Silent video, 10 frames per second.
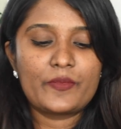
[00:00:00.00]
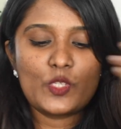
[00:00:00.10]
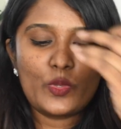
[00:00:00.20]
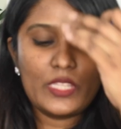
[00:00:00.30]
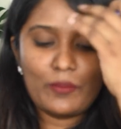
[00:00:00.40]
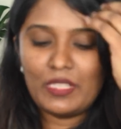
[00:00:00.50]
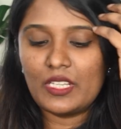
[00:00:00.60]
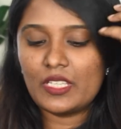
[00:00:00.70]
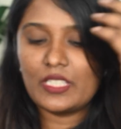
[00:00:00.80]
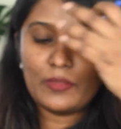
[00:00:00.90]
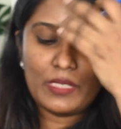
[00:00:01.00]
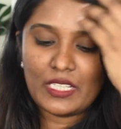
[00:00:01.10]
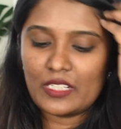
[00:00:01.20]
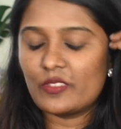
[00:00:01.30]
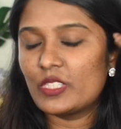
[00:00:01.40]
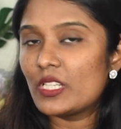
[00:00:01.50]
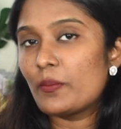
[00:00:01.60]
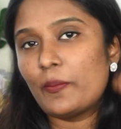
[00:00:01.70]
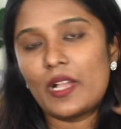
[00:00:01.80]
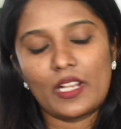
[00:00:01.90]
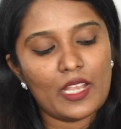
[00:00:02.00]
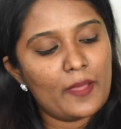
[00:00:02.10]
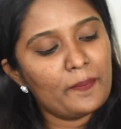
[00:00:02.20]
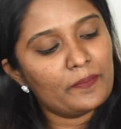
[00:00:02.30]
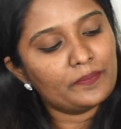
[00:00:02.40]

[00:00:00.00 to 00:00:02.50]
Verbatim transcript: ஸோ இது எப்படி இருக்குது அப்படிங்கிறது வந்து நம்ம பார்க்கலாம்